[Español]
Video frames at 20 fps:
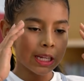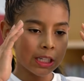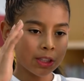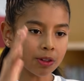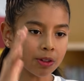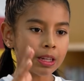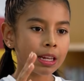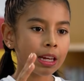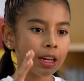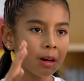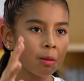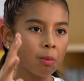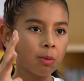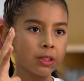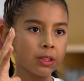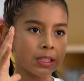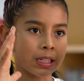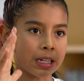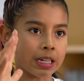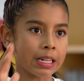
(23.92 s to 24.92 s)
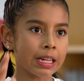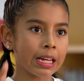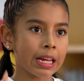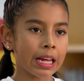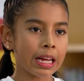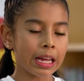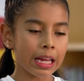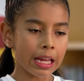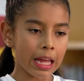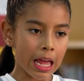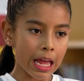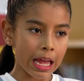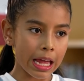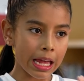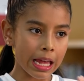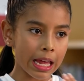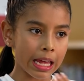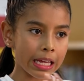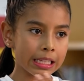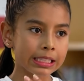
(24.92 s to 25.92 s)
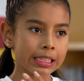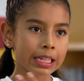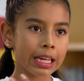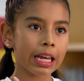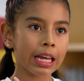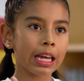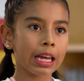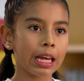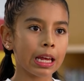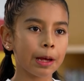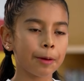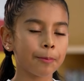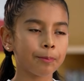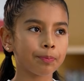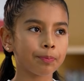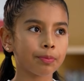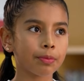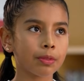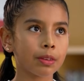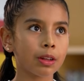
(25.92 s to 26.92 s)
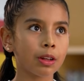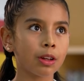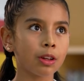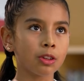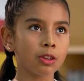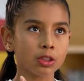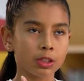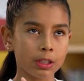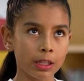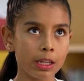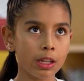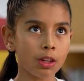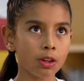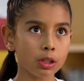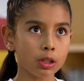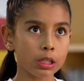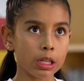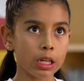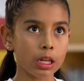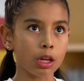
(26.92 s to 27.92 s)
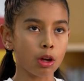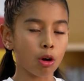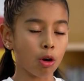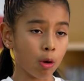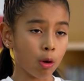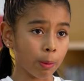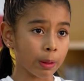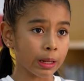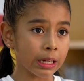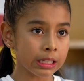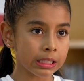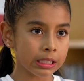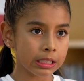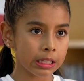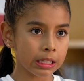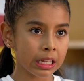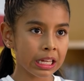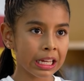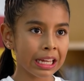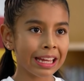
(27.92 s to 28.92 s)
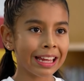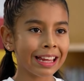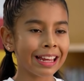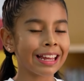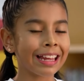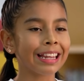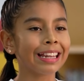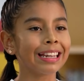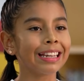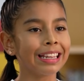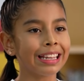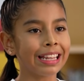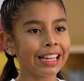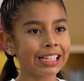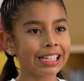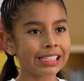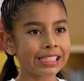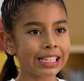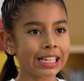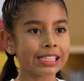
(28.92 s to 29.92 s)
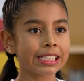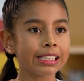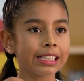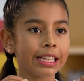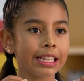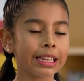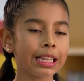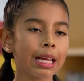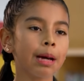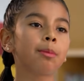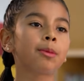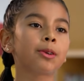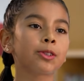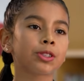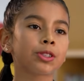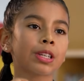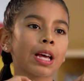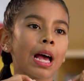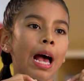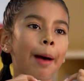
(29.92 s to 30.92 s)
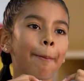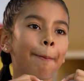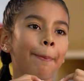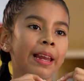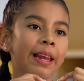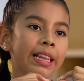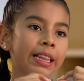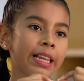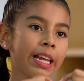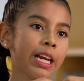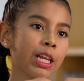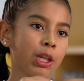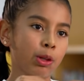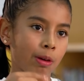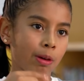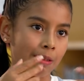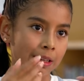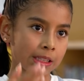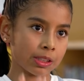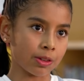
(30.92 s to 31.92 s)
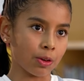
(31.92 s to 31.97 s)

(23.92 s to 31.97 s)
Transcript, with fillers: que yo quiero mostrar es que los niños y jóvenes necesitamos aprender nuevas